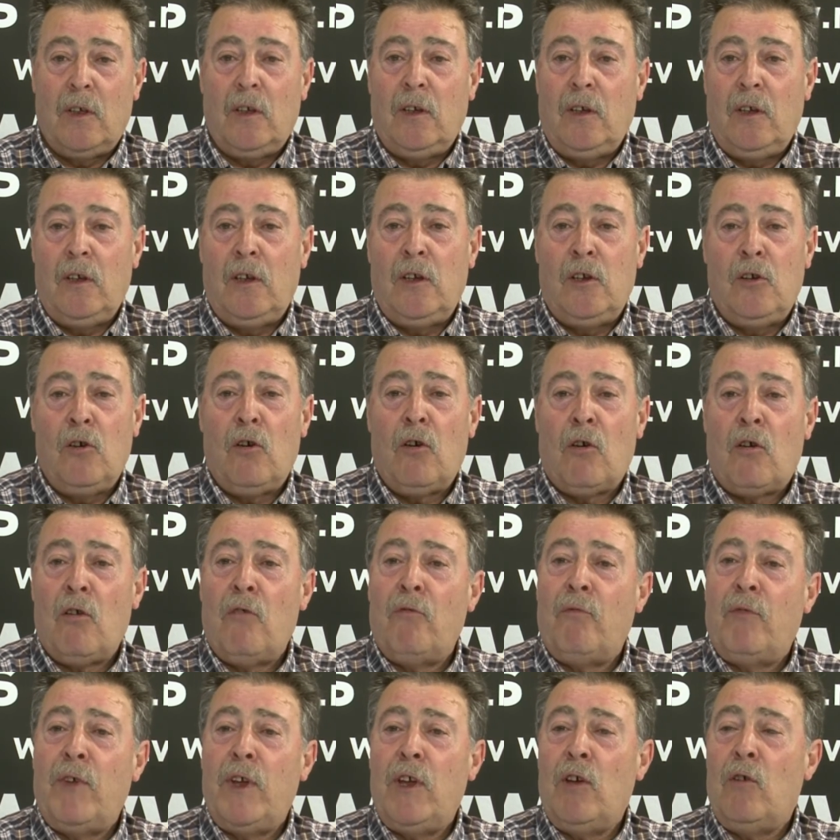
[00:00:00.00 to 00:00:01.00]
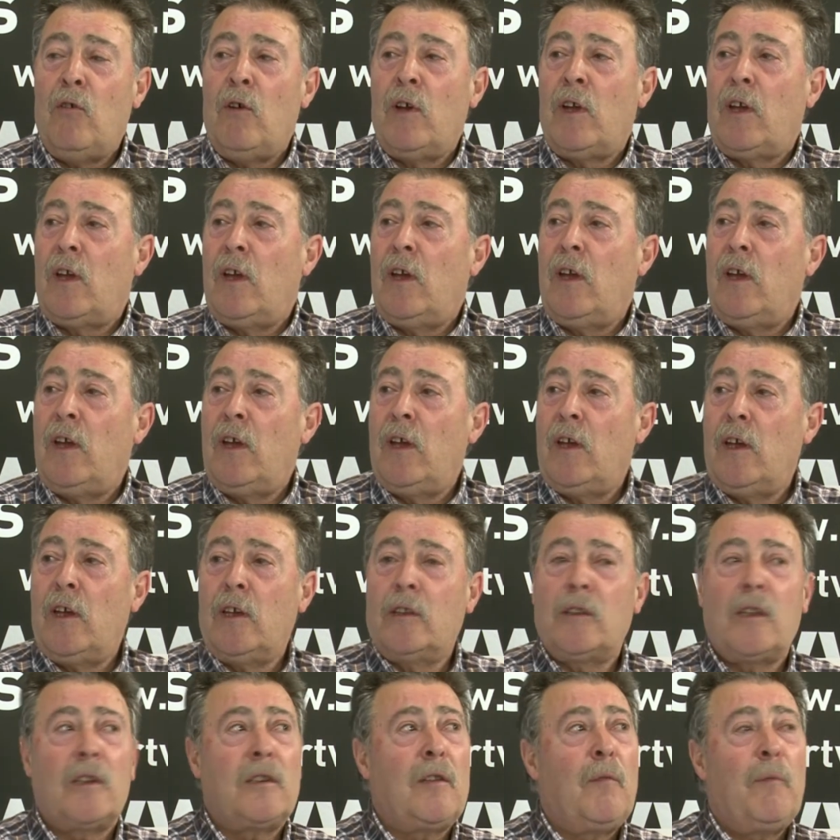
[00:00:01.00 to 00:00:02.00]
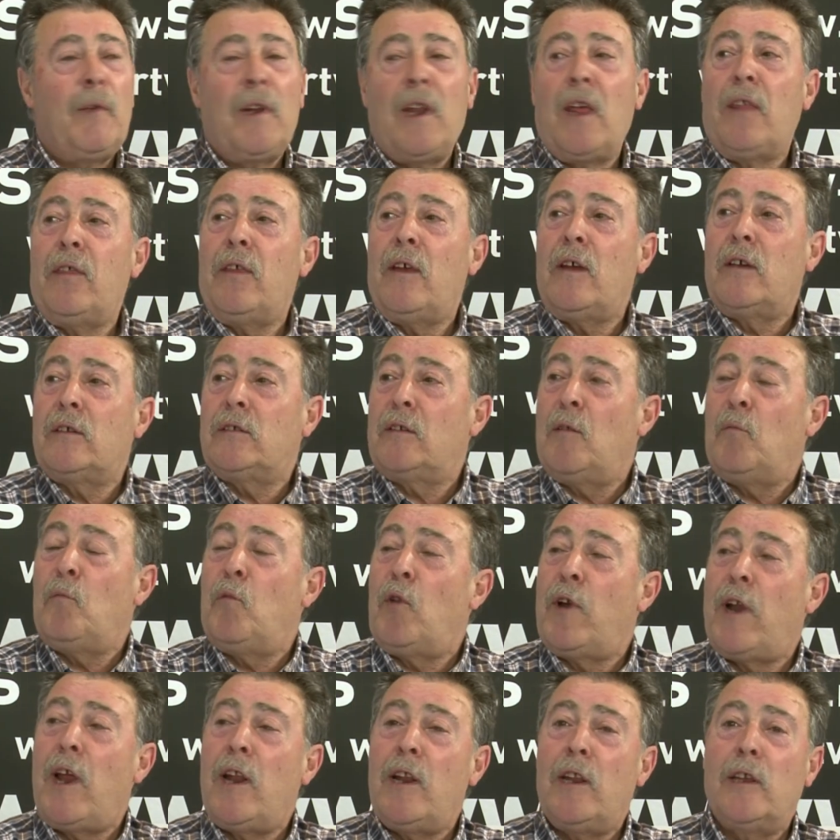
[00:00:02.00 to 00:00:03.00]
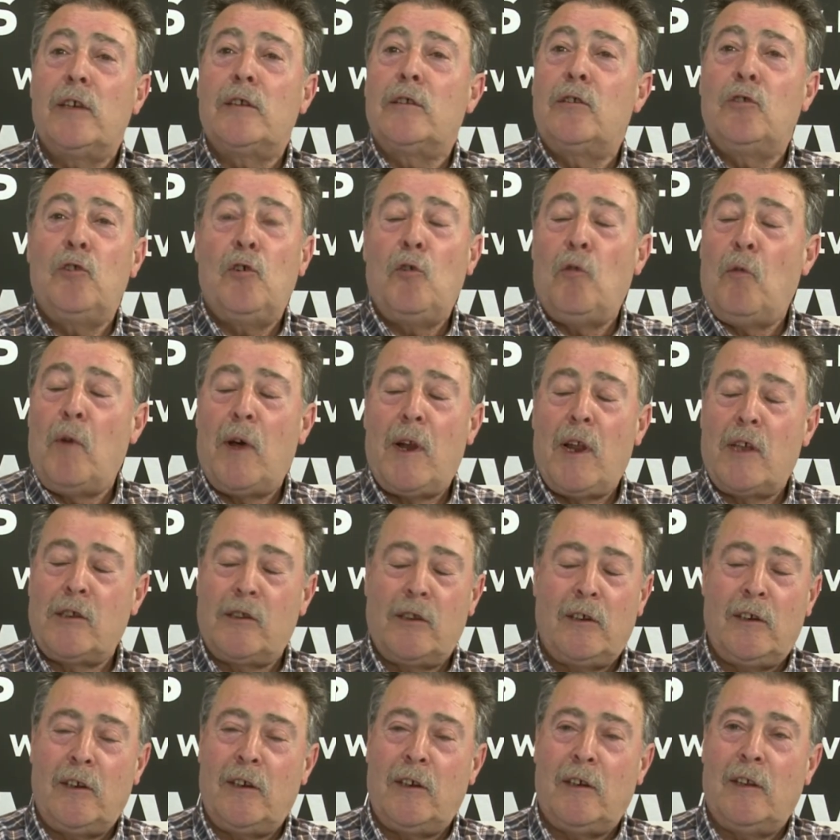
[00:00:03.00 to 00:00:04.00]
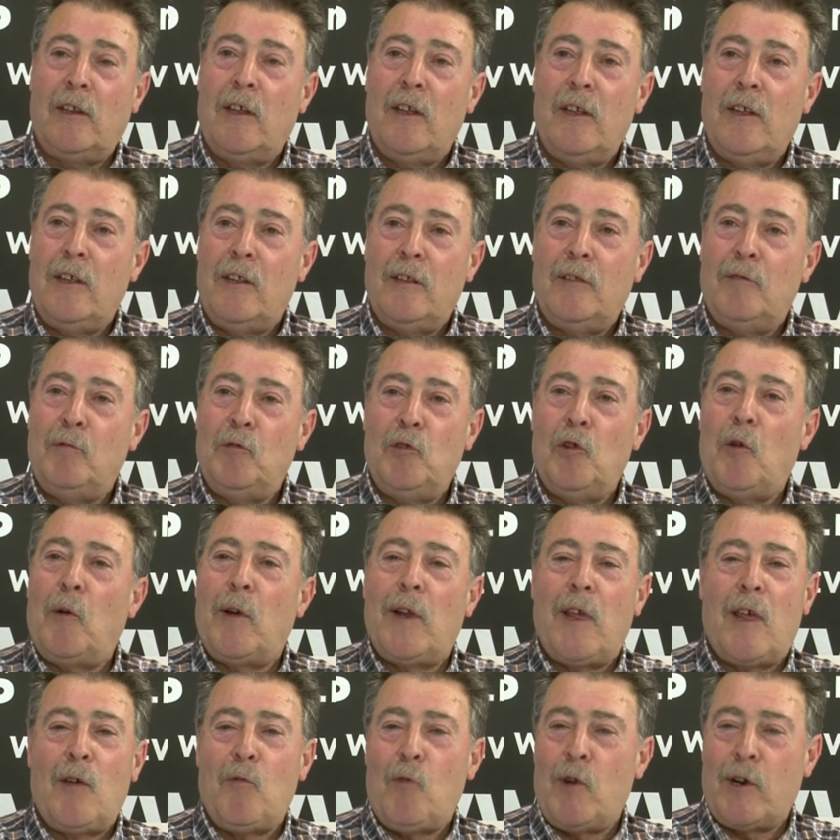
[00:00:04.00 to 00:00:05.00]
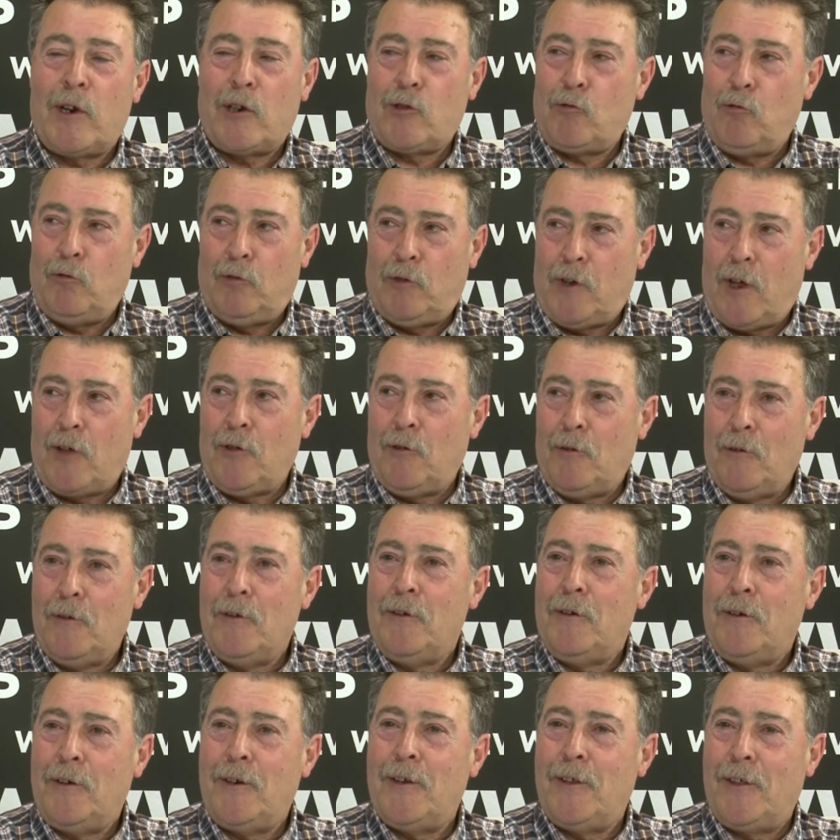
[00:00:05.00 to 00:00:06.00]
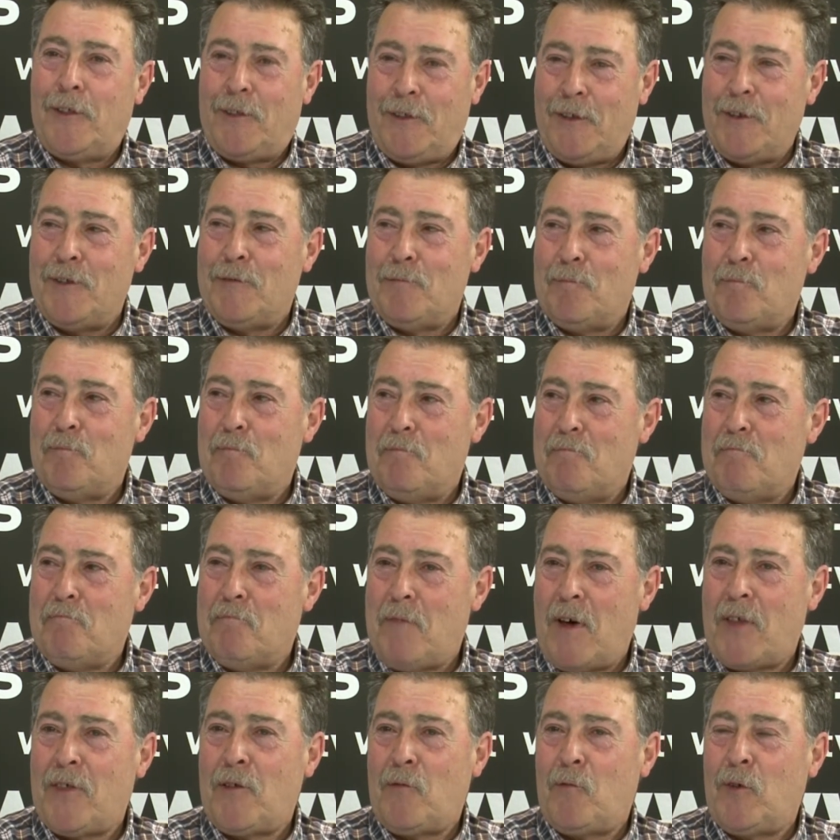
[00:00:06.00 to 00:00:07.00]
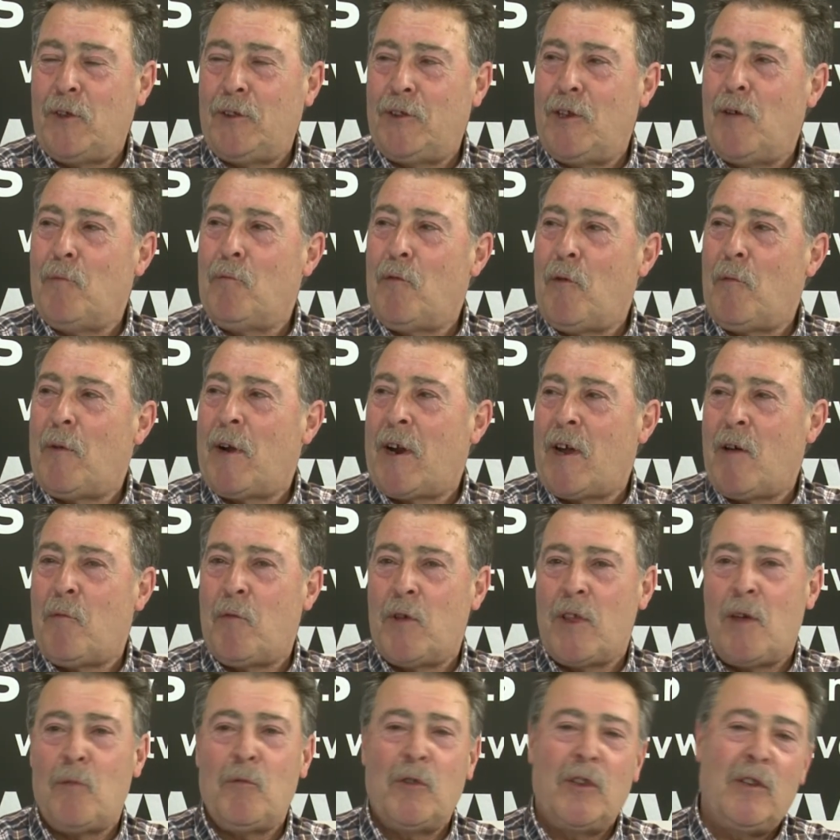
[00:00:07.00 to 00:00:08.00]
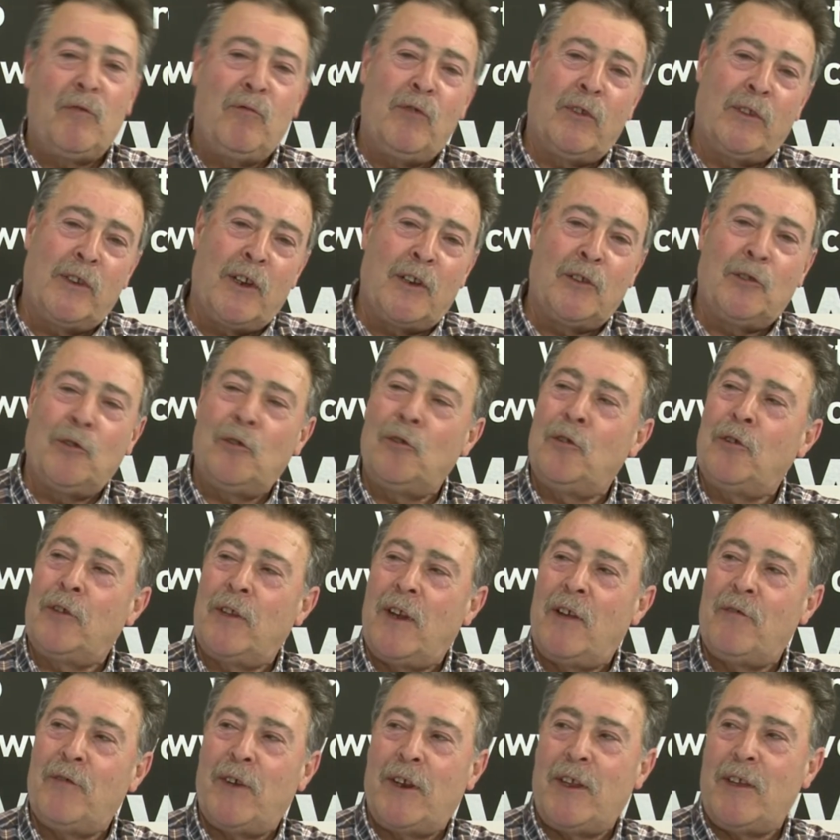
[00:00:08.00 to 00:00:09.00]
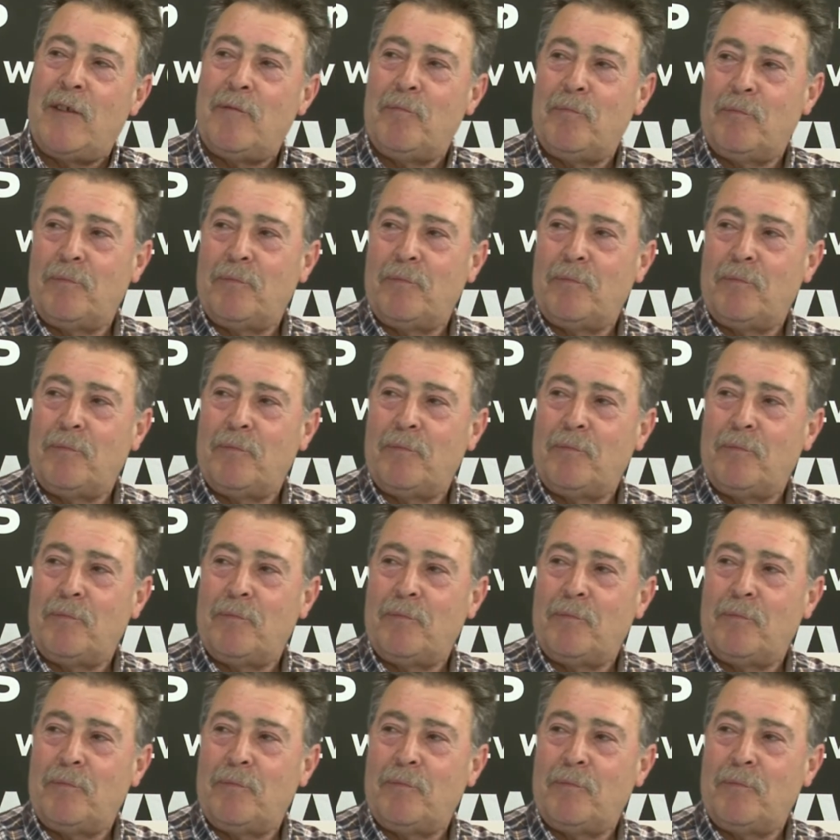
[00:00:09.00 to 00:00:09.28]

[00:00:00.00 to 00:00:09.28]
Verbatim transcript: Y yo confío en que estas amenazas temporales no van a ser, no van a dar buen resultado. Es decir, va a hacer buen tiempo para que podamos disfrutar todos de la feria.